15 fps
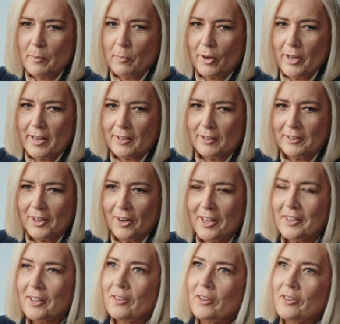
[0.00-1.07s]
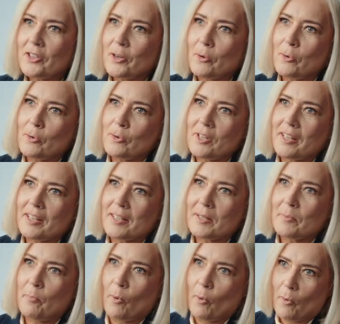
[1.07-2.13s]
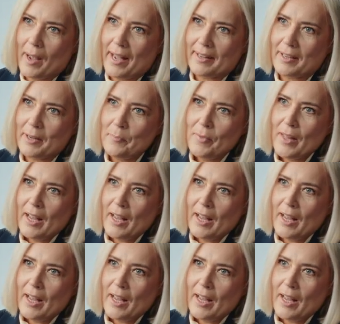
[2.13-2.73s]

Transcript: moje kontrole to dotyczą różnych spółek.